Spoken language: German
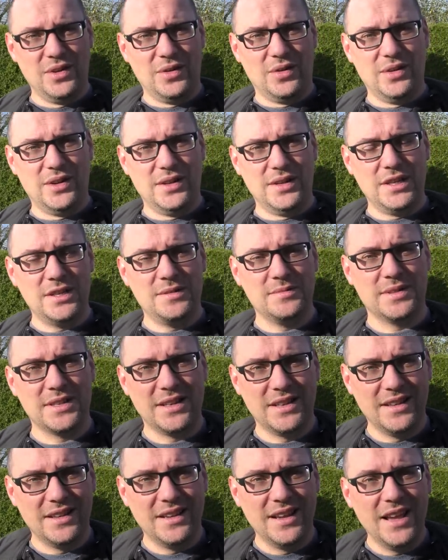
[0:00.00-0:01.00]
Und in diesem
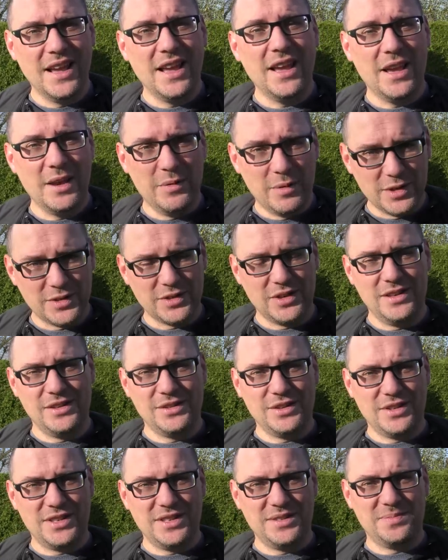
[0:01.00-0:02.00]
Sinne, immer
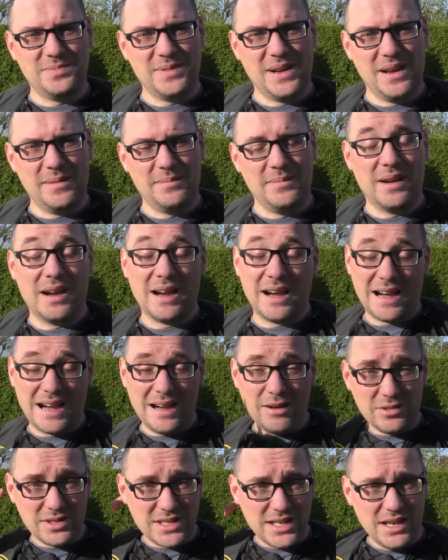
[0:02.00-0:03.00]
sonnensüchtig bleiben,
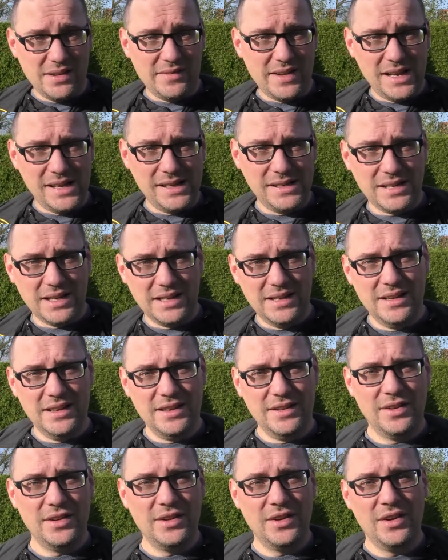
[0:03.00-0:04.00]
raus in die Welt!
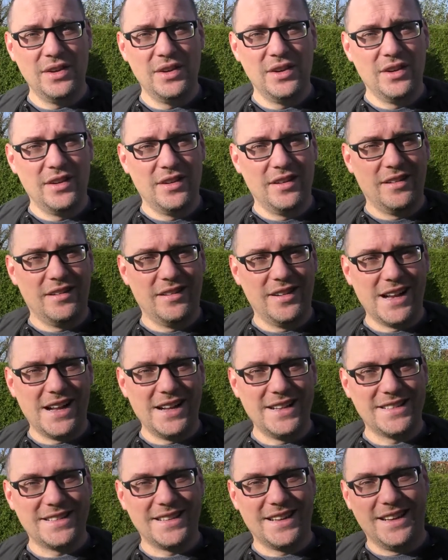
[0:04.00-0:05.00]
und
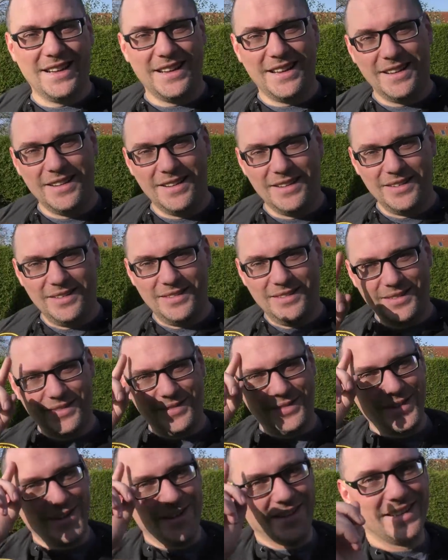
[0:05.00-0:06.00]
allzeit gut
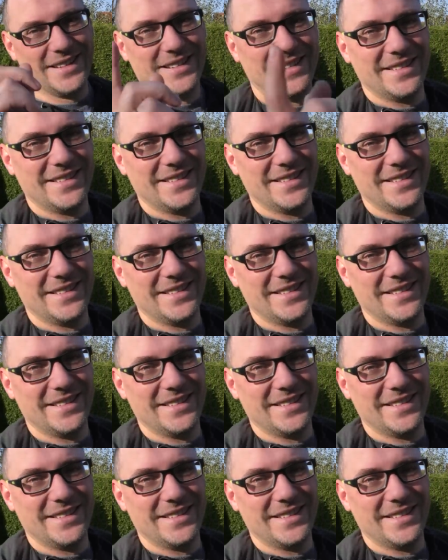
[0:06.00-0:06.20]
Fund.